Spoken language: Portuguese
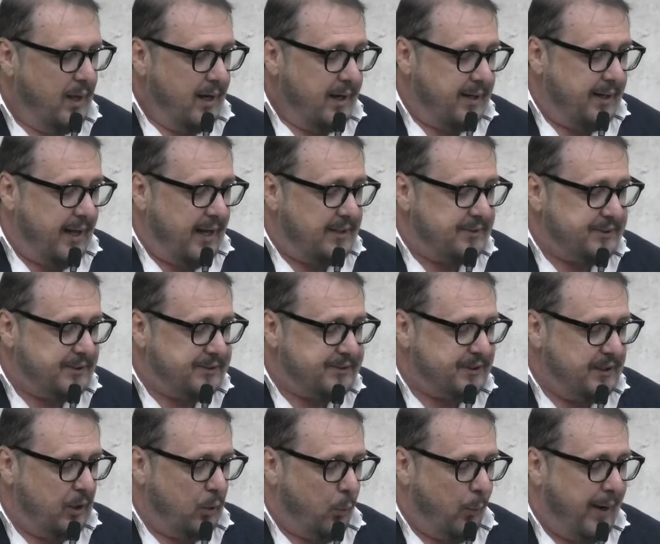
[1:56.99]
cresce
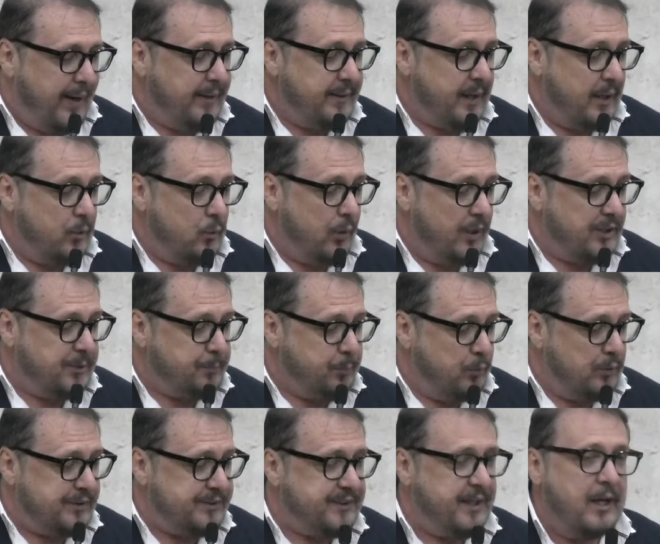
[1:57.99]

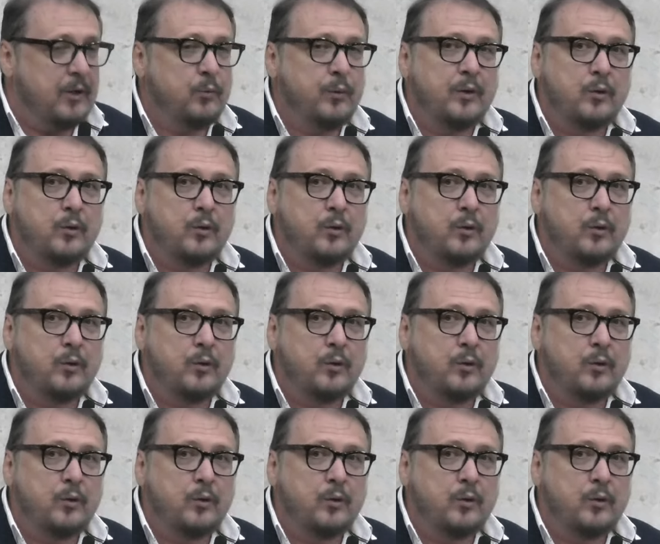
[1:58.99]
52%